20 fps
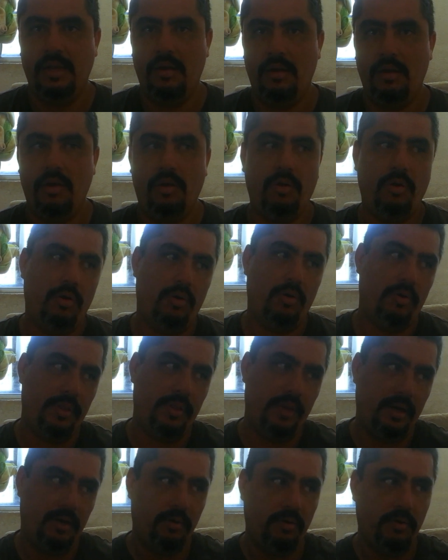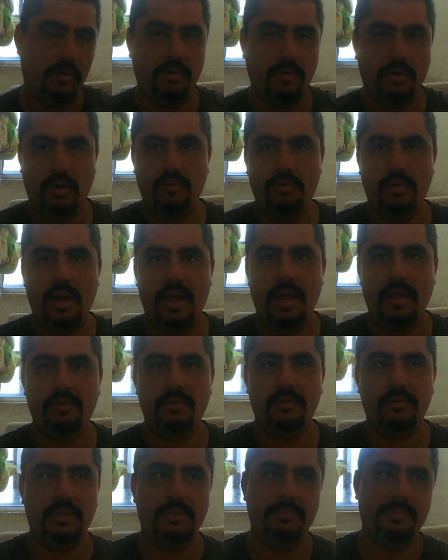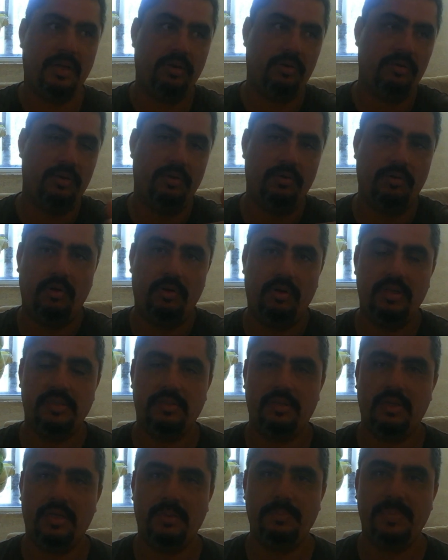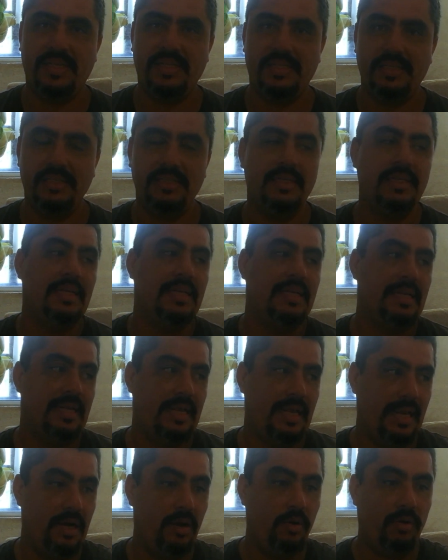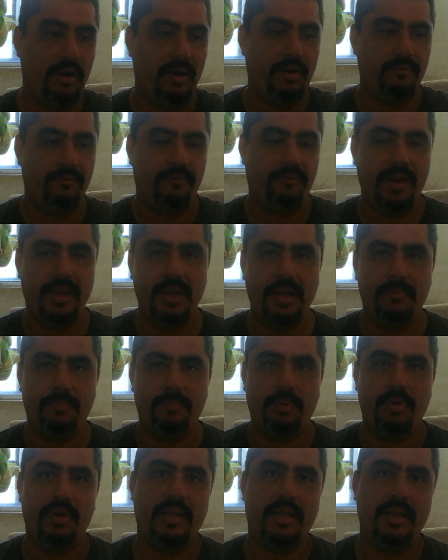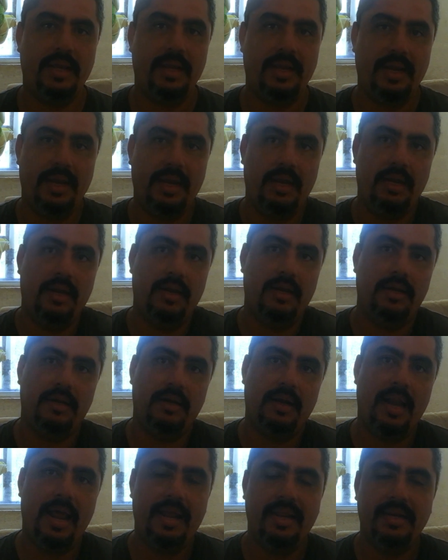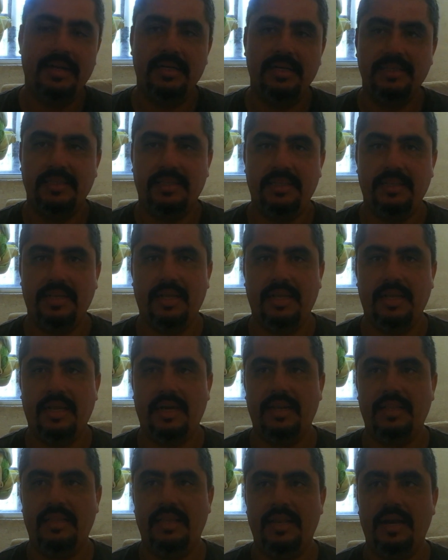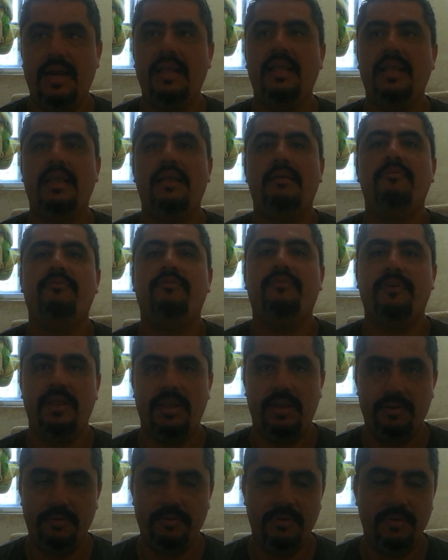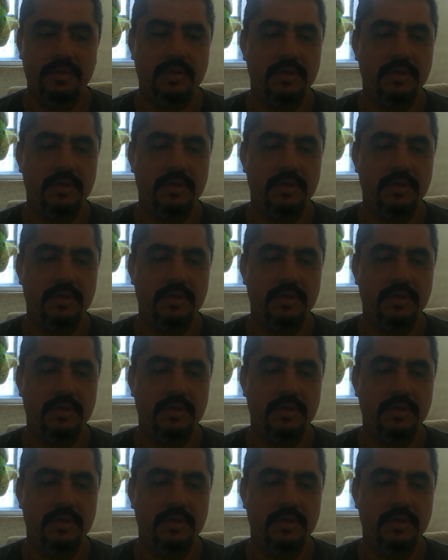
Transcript: Luego lo dejo a un lado y me continúo con las otras piezas en lo que enfría porque el liner se tiene que retirar en frío.